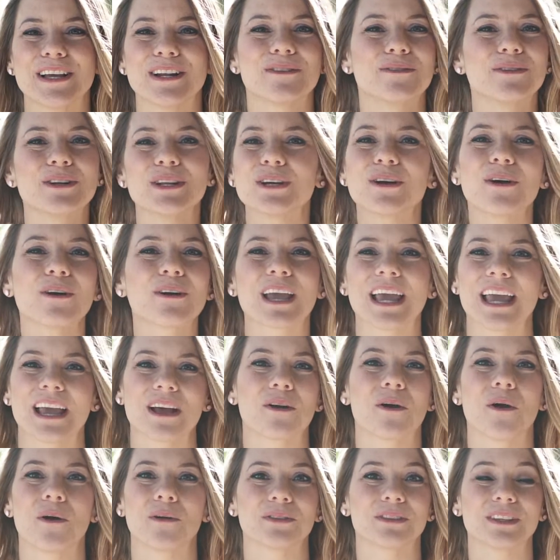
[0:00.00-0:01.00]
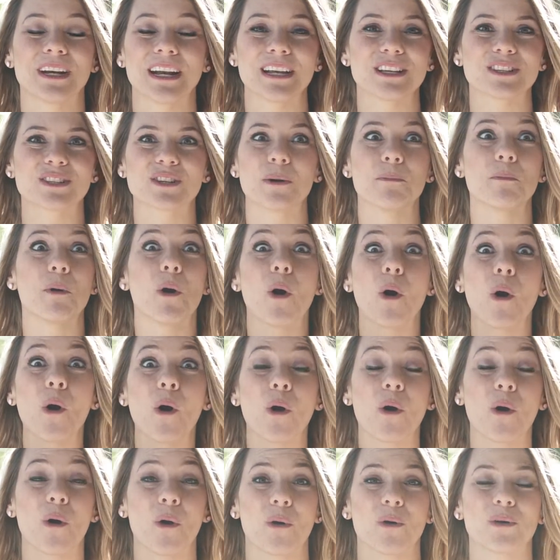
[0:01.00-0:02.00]
el único que encontré es como
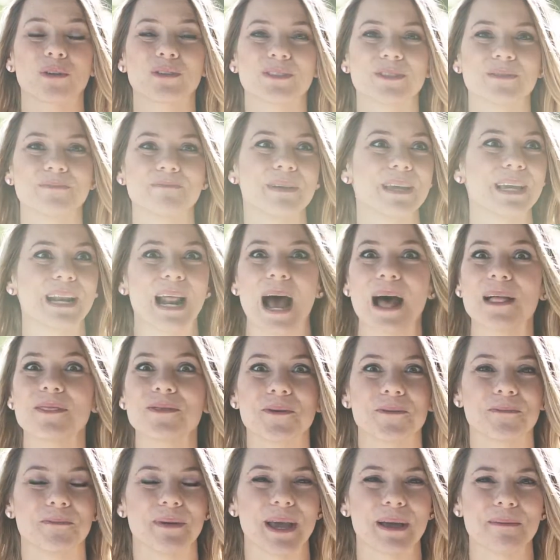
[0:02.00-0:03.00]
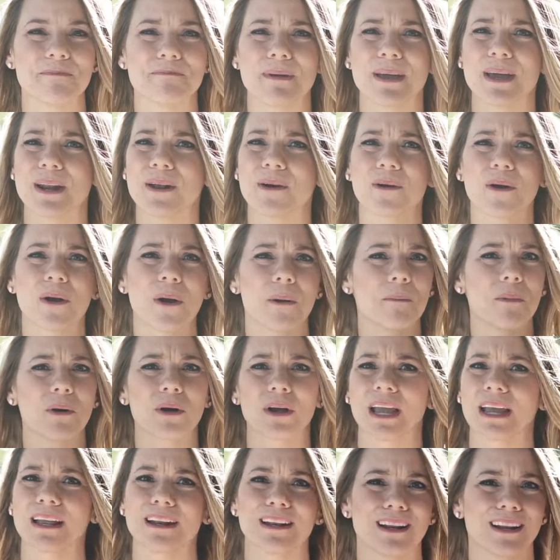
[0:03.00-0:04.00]
ojos mirándome, pero
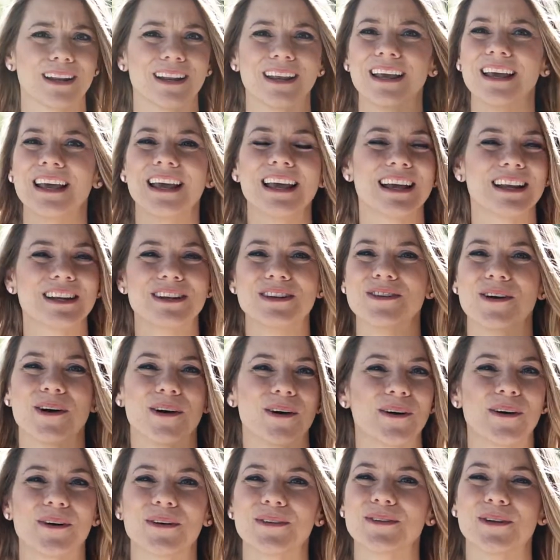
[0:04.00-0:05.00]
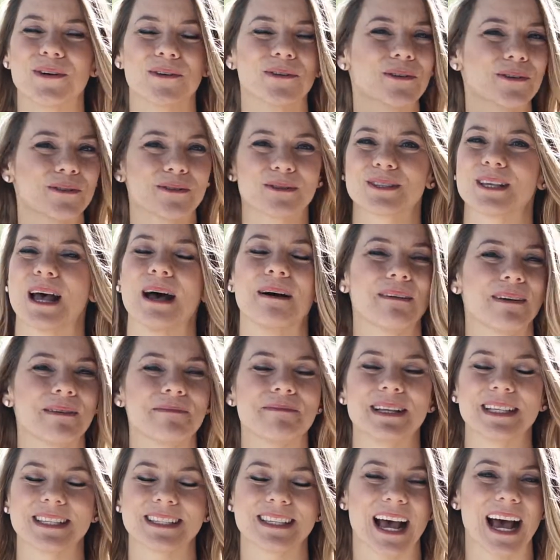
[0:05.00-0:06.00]
como que no, no cruzaba
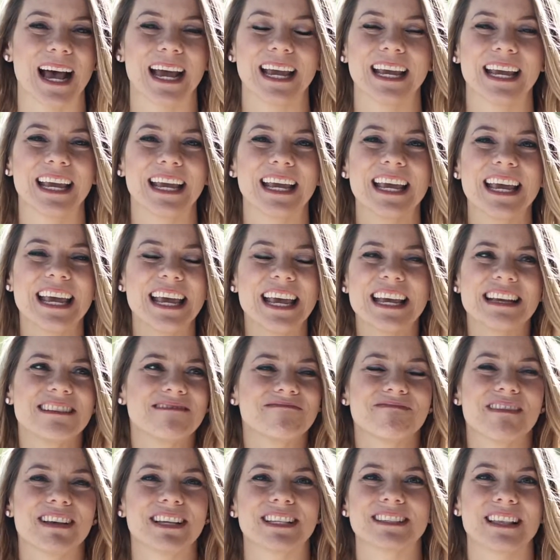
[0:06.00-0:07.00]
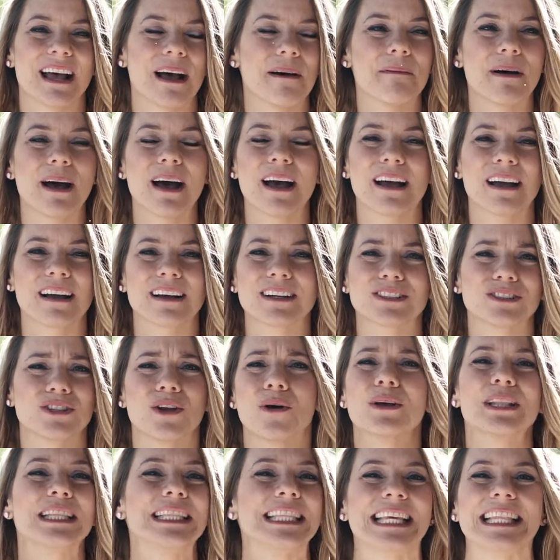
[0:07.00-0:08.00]
el mensaje. Estaban,
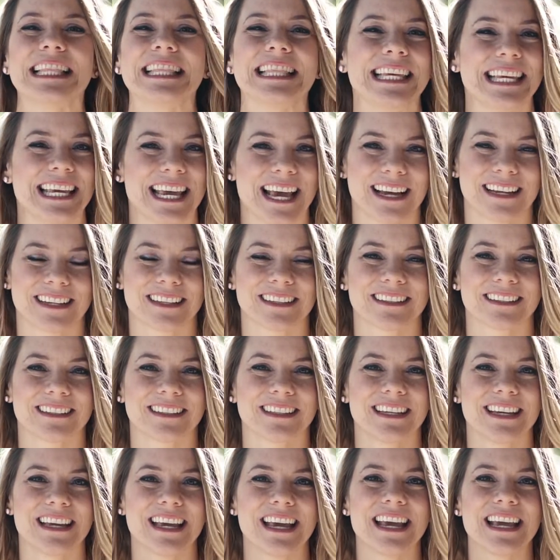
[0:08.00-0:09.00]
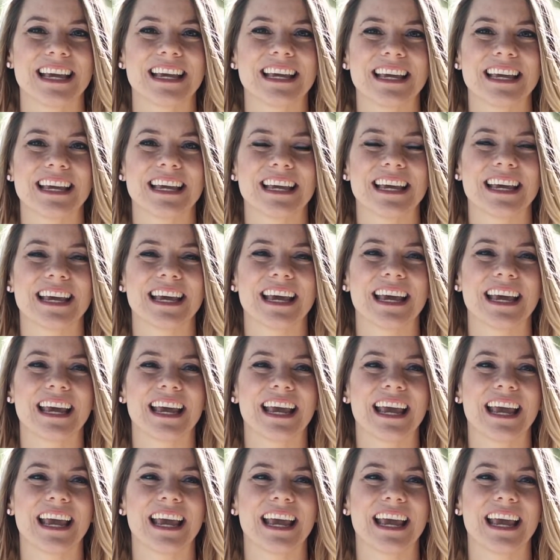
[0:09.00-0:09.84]
no entendía. Y,